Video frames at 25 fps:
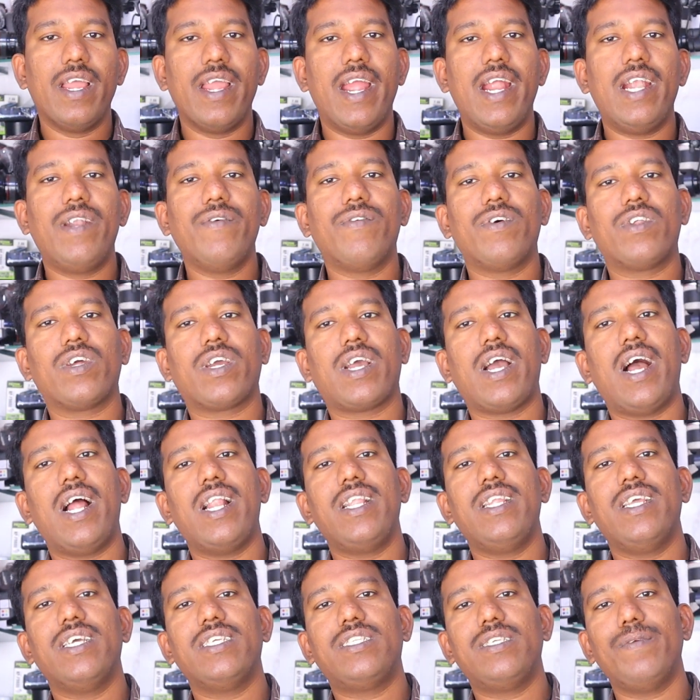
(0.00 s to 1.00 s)
ఎయిట్ వరకు
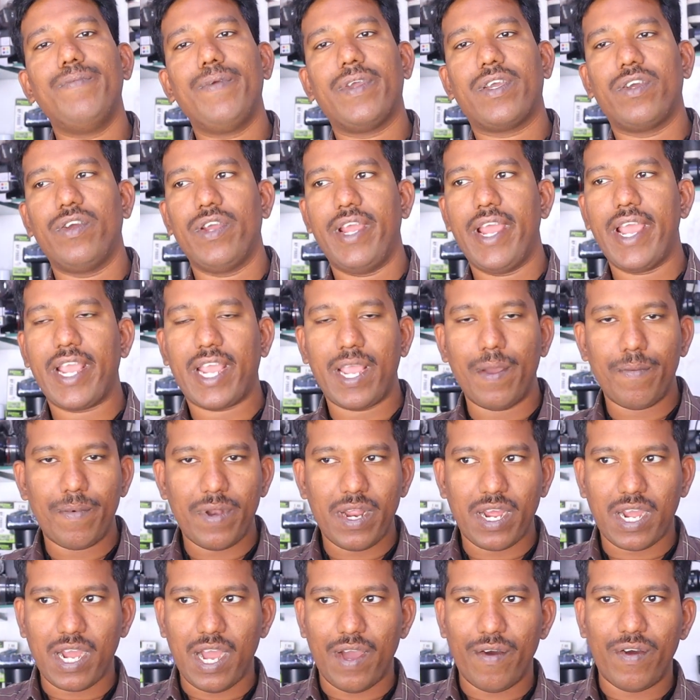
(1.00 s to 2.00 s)
కాల్ చేసి మీకు ఏ
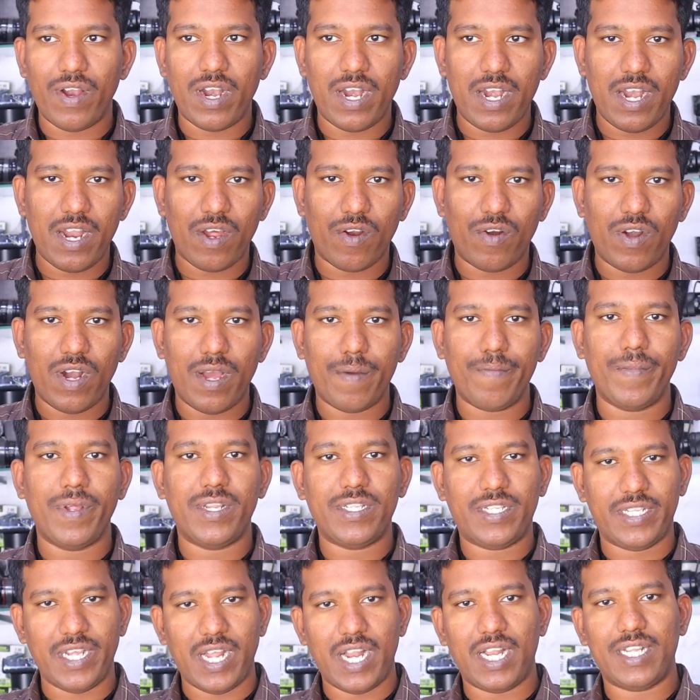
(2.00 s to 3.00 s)
కెమెరా కావాలన్నా కూడా
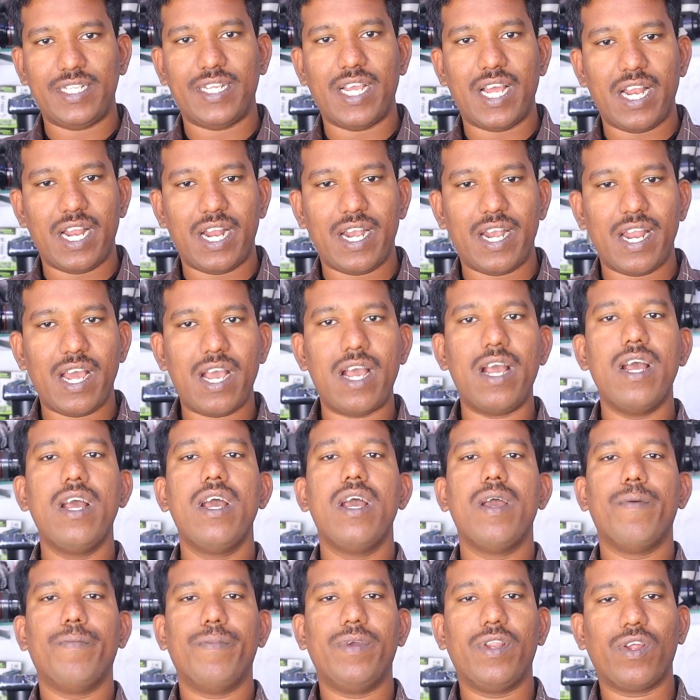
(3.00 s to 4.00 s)
మీరు సేల్ చేయాలన్నా
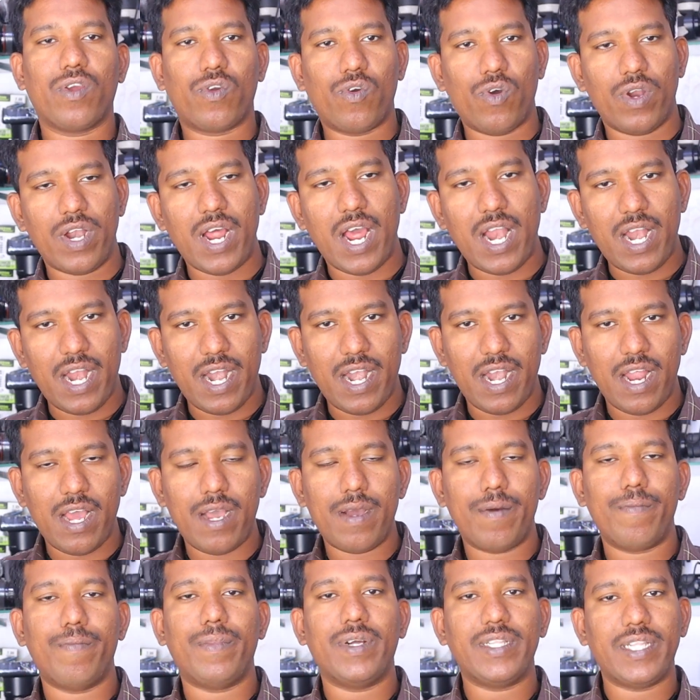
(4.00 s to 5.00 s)
మీరు కొనాలన్నా
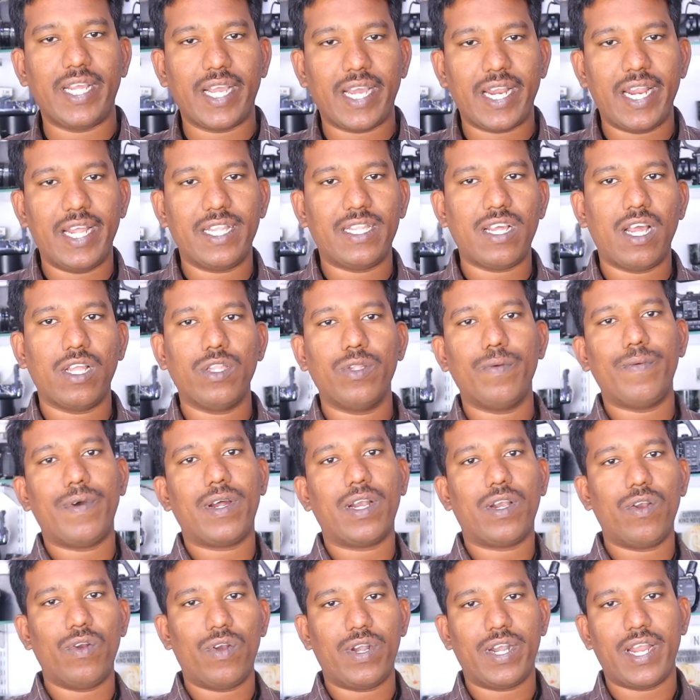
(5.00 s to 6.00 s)
మన దగ్గర అయితే
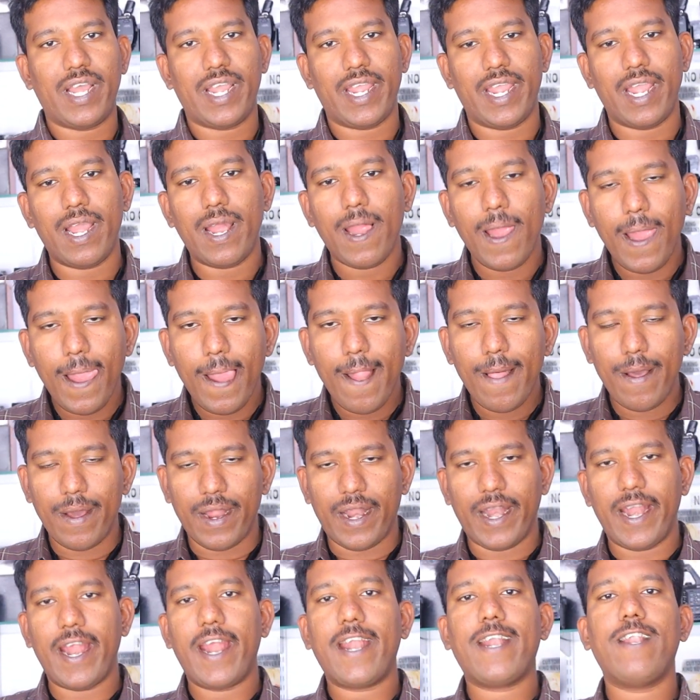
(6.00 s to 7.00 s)
అందుబాటులో ఉంటాయి
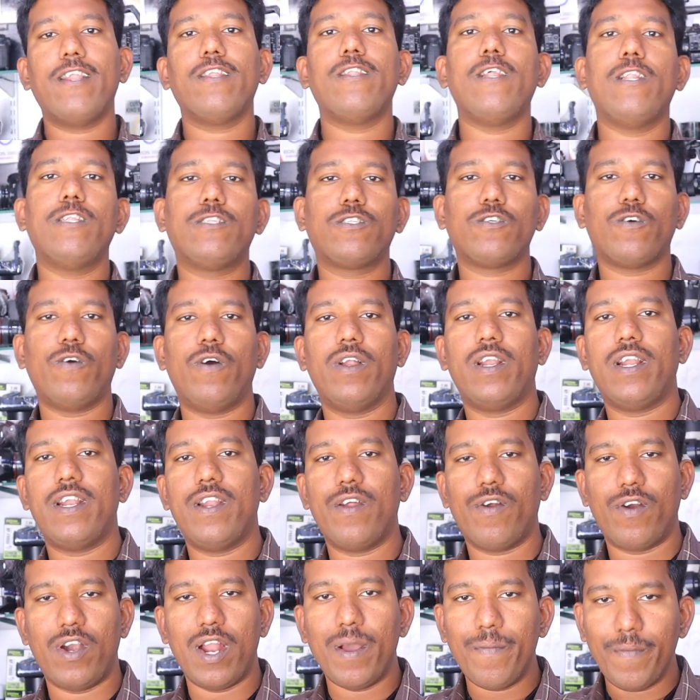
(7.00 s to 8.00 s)
రేట్లు
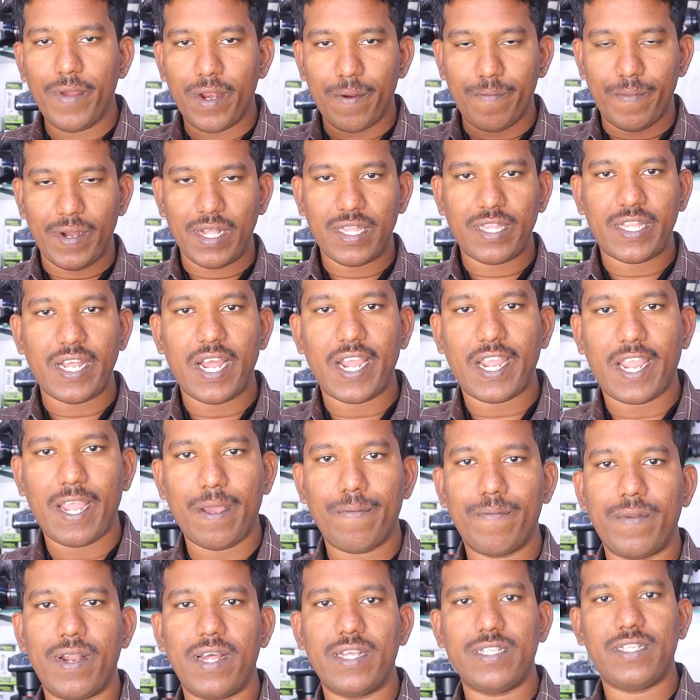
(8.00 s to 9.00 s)
తెలుసుకోవాలన్నా కూడా మీరు మంత్రా
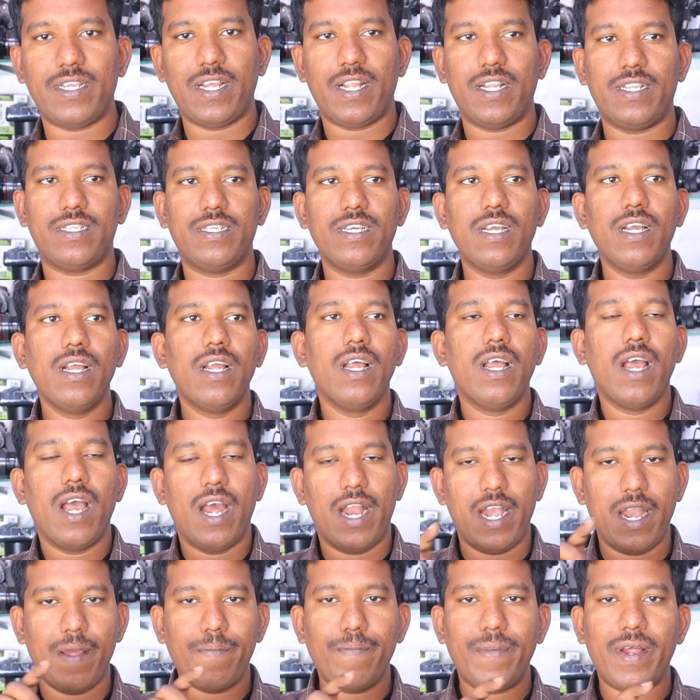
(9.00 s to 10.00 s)
కెమెరా సేల్స్
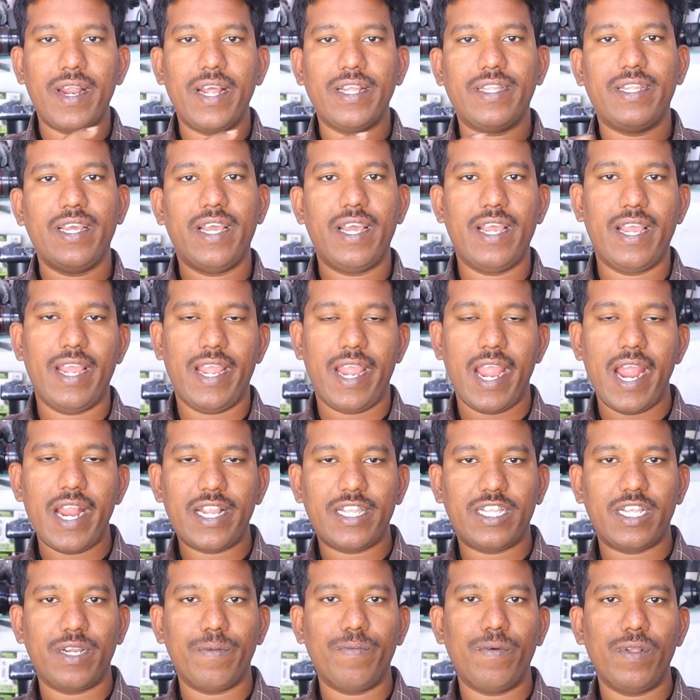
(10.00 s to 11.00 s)
నెంబర్ అయితే
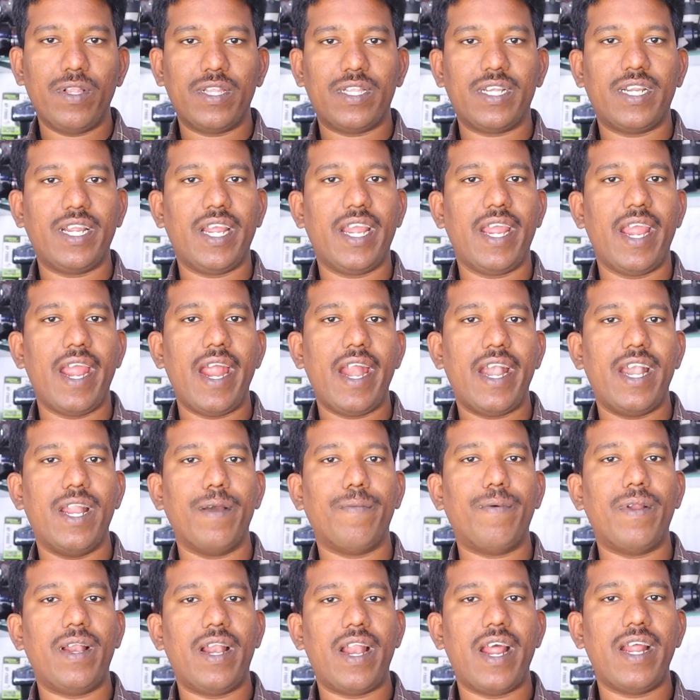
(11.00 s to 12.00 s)
ఎయిట్ త్రిపుల్ త్రీ ఎయిట్
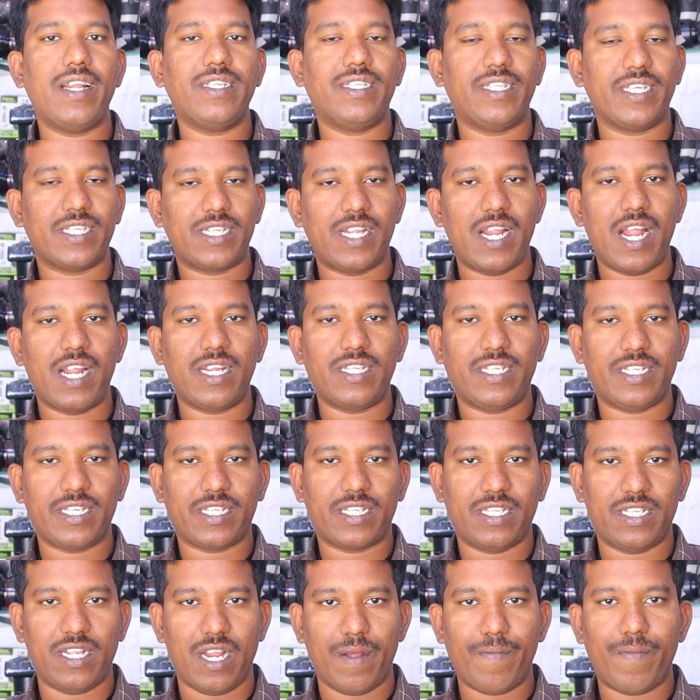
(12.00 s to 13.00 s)
డబల్ నైన్ సిక్స్ నైన్
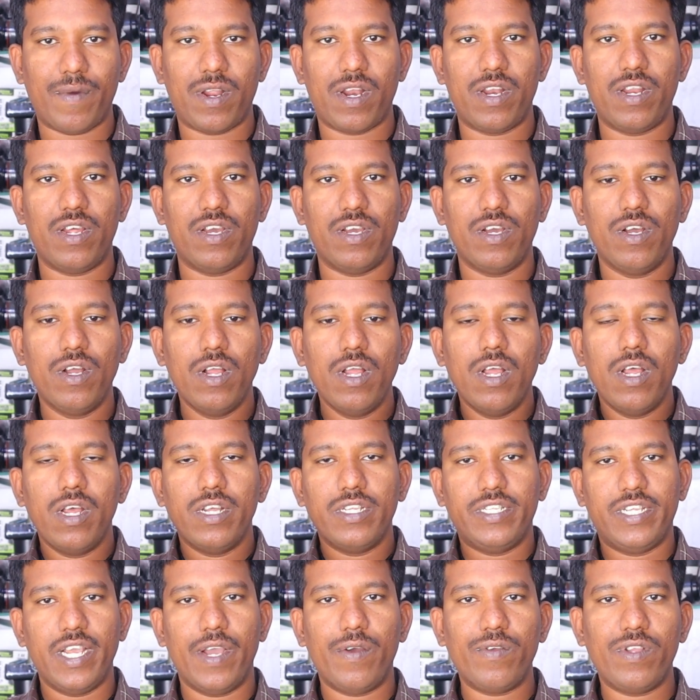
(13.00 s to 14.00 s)
సిక్స్ నెంబర్ను
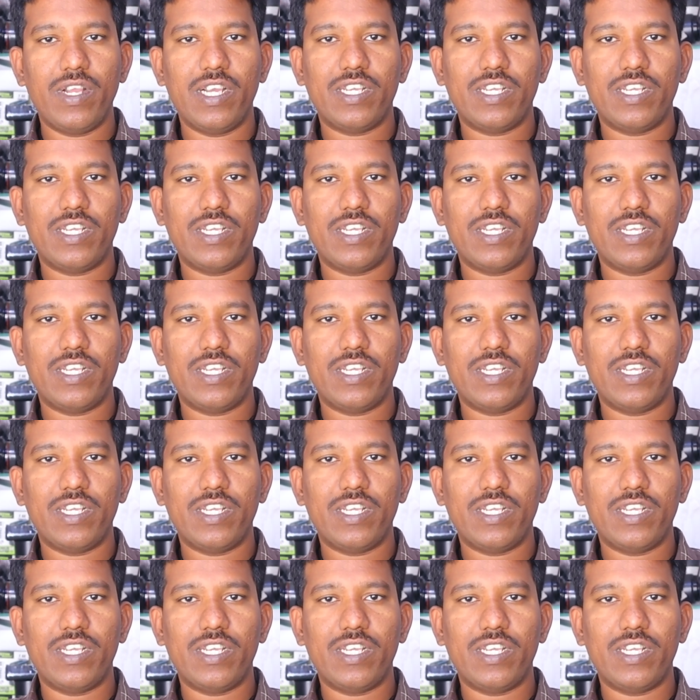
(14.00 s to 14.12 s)
సేవ్